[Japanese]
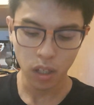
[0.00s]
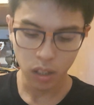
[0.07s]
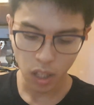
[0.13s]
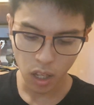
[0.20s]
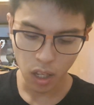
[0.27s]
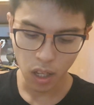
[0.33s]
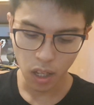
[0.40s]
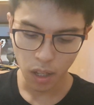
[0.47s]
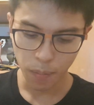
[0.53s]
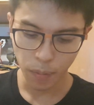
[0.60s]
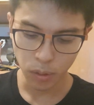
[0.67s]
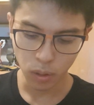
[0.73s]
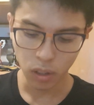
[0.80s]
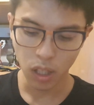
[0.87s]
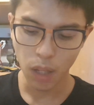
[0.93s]
で、まあ、
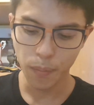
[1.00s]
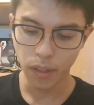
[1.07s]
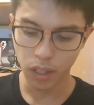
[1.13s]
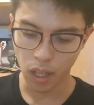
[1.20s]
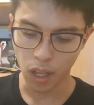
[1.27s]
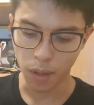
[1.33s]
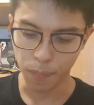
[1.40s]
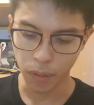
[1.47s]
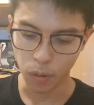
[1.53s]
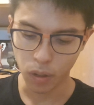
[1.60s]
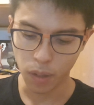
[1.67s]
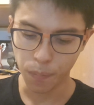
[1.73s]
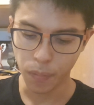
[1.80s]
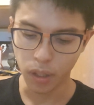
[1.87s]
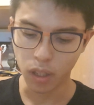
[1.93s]
そういった意味で、まあ、
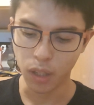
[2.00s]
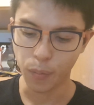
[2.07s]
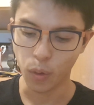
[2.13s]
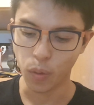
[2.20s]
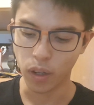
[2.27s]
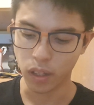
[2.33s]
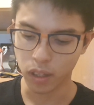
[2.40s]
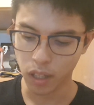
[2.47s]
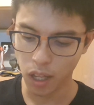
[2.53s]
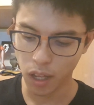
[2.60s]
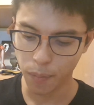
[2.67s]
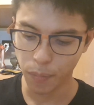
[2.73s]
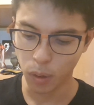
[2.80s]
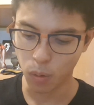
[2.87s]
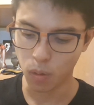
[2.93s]
オリンピックも終わっ
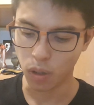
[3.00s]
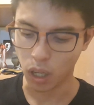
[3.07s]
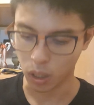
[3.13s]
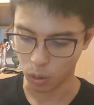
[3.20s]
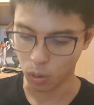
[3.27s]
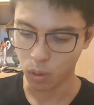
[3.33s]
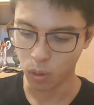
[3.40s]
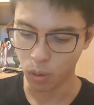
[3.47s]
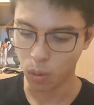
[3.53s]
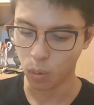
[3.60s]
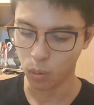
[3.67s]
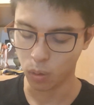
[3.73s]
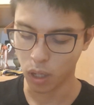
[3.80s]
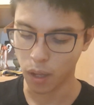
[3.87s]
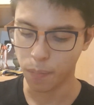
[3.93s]
て、まあ、今季という
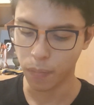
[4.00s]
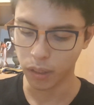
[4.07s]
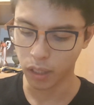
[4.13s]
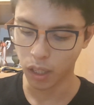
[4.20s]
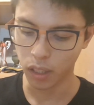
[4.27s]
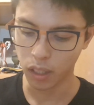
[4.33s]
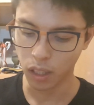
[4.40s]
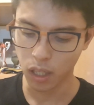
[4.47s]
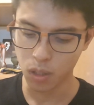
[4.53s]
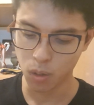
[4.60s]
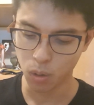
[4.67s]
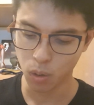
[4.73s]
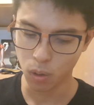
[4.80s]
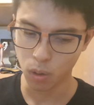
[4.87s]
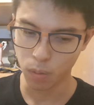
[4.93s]
ことで、まあ、なかなかそ
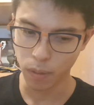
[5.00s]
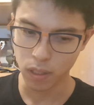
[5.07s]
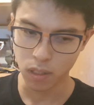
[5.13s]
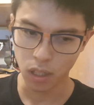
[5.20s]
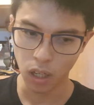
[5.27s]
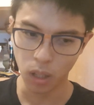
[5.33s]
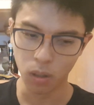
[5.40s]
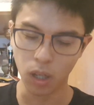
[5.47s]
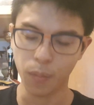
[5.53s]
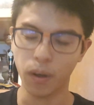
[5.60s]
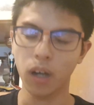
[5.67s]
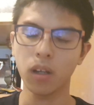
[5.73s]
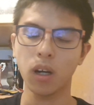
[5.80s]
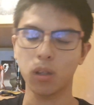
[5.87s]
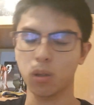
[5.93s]
の、まあ、疲れとかも
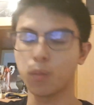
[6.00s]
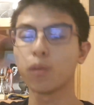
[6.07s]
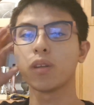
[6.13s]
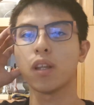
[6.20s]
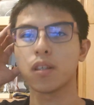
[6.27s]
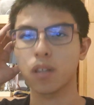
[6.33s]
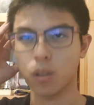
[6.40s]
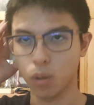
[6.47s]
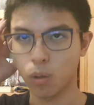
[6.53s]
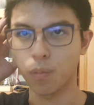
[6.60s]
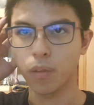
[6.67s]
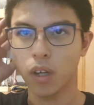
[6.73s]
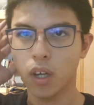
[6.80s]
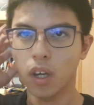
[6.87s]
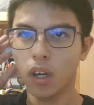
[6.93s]
あればと思うんですけ
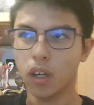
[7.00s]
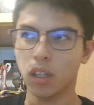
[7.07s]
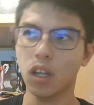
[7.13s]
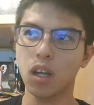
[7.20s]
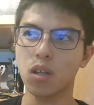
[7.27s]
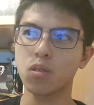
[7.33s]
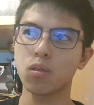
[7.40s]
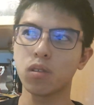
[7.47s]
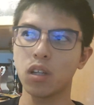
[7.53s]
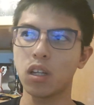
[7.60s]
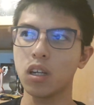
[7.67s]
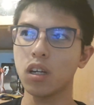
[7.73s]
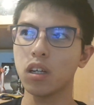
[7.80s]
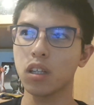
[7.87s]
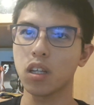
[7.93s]
ど、ただ、そんな
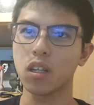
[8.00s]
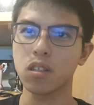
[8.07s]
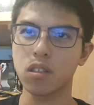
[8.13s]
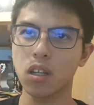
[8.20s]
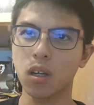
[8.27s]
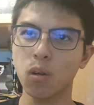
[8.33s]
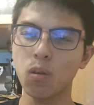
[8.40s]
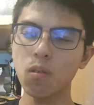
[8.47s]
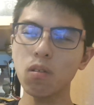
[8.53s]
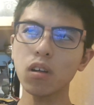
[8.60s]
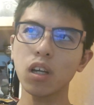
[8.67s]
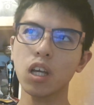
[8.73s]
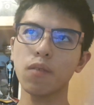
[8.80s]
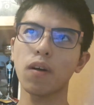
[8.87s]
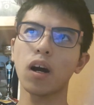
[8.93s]
中でですね、今
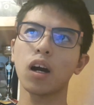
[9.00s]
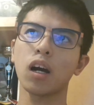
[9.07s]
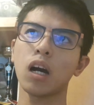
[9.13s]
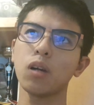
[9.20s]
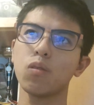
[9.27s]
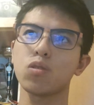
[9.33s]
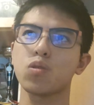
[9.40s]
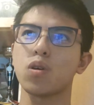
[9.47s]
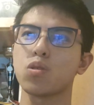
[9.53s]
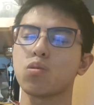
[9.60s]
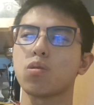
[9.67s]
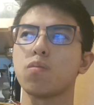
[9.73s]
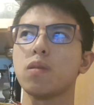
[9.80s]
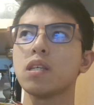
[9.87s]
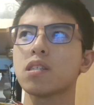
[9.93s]
季は彼女はちょっ
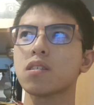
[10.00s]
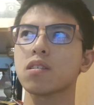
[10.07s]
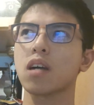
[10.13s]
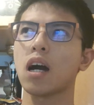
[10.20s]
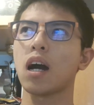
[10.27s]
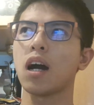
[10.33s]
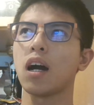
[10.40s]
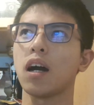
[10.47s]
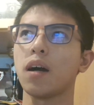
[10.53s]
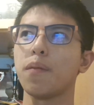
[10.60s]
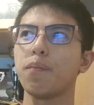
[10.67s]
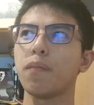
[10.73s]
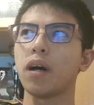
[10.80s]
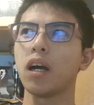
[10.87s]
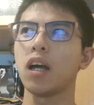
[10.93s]
とミスが、
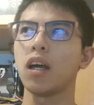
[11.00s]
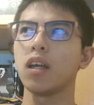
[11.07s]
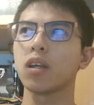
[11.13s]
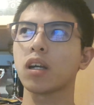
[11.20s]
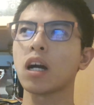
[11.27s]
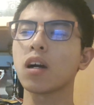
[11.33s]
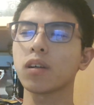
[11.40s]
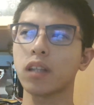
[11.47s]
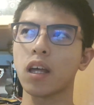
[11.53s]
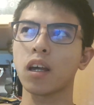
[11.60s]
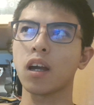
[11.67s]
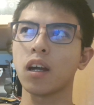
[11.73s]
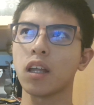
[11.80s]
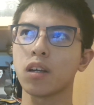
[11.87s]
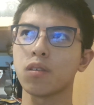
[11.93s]
まあ、各大
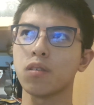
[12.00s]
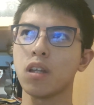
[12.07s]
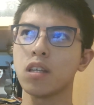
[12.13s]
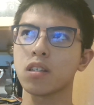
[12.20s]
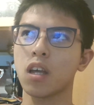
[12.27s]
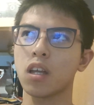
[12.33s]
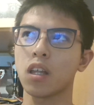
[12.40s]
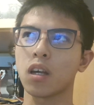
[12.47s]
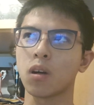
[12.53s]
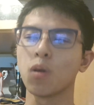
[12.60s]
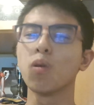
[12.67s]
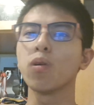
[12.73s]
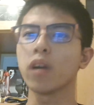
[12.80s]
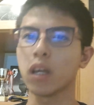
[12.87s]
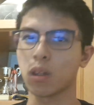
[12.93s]
会でフリースケーティング
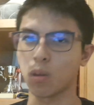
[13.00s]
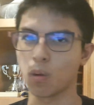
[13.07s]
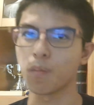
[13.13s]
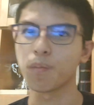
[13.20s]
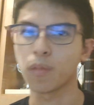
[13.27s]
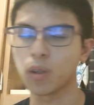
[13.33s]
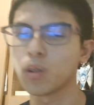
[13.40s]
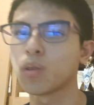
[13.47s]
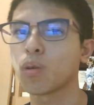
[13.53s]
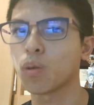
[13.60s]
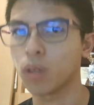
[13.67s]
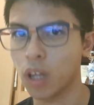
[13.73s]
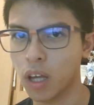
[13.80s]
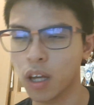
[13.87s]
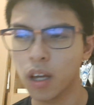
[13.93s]
多いというとこ
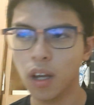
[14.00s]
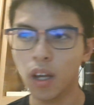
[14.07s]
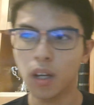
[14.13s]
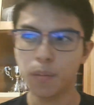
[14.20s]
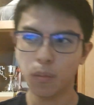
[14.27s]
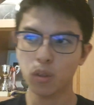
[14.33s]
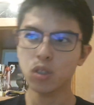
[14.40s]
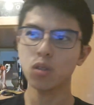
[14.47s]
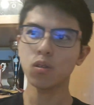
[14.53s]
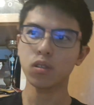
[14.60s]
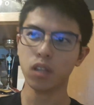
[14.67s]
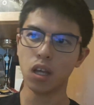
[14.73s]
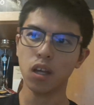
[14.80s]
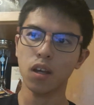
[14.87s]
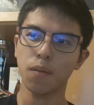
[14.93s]
ろで、もちろん
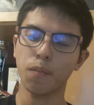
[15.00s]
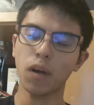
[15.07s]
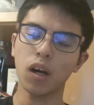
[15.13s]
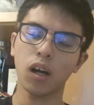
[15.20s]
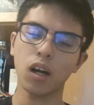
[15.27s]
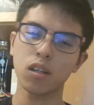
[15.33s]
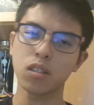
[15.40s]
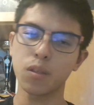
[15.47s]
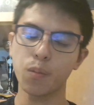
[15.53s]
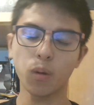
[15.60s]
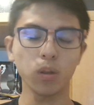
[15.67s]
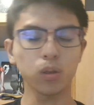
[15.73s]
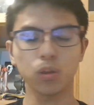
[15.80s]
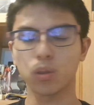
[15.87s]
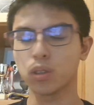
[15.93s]
ね、まあ、
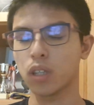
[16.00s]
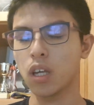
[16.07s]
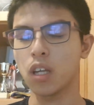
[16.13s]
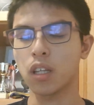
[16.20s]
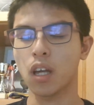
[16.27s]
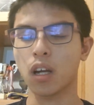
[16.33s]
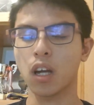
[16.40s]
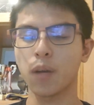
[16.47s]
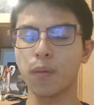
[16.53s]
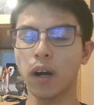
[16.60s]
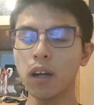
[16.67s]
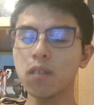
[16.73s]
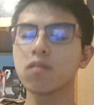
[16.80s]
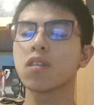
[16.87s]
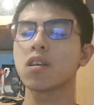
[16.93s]
ガッツポーズをしていい大会も
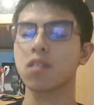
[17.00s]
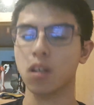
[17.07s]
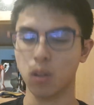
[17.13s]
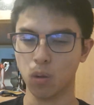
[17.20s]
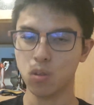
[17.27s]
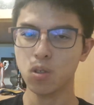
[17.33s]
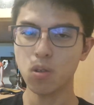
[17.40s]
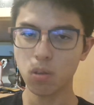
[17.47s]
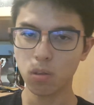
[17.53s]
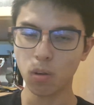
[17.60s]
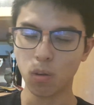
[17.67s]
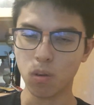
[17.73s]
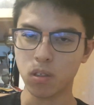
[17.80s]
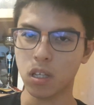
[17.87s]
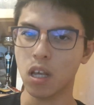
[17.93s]
あるんですけど、ちょっと
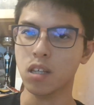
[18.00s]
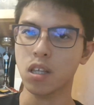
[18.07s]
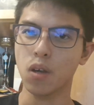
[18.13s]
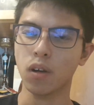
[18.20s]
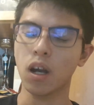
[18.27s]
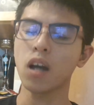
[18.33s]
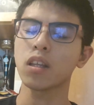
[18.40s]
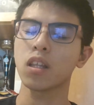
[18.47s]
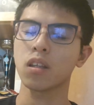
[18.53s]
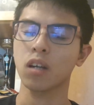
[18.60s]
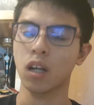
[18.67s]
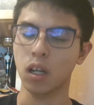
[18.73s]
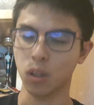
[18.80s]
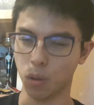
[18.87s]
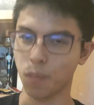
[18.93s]
こう、制裁を書いてる
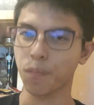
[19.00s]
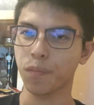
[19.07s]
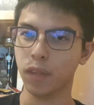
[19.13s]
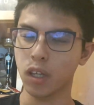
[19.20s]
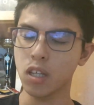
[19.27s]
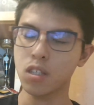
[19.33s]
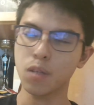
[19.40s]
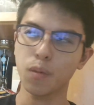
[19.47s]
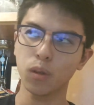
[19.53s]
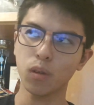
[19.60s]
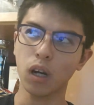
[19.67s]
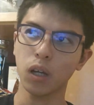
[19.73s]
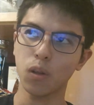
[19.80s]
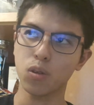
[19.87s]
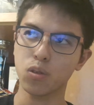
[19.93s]
かなと。いつもの
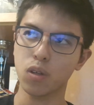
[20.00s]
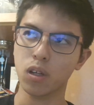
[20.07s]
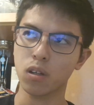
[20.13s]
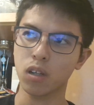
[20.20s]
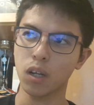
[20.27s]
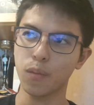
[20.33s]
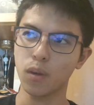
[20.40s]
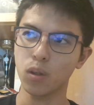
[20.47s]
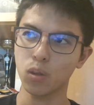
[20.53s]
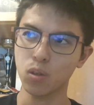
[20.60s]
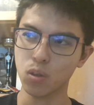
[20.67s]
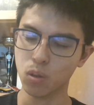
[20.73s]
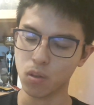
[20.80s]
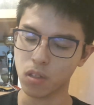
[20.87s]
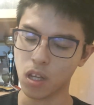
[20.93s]
彼女に比べると、
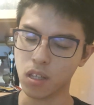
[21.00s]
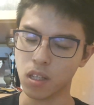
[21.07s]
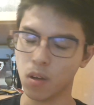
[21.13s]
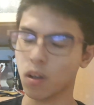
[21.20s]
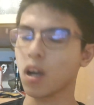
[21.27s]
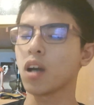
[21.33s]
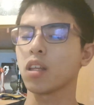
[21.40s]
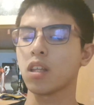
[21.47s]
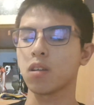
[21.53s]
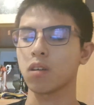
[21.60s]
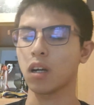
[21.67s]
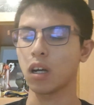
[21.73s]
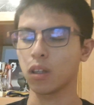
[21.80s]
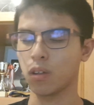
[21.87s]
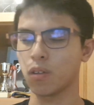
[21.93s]
ちょっと制裁を書いてる
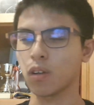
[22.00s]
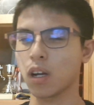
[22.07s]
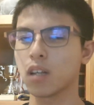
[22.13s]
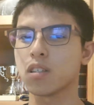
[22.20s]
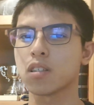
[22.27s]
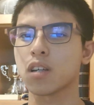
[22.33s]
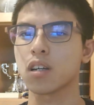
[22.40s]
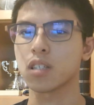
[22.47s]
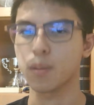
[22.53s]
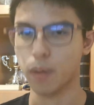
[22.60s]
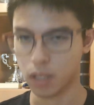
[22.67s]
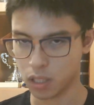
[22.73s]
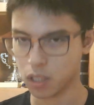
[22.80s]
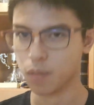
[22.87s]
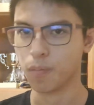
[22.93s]
かなっていう感じがし
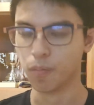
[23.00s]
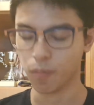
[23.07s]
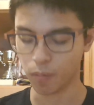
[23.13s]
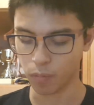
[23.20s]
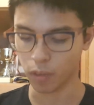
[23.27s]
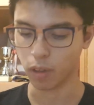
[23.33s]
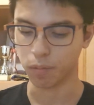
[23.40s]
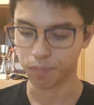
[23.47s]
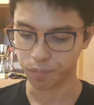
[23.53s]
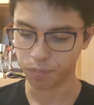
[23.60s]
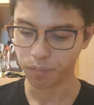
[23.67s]
ます。うん。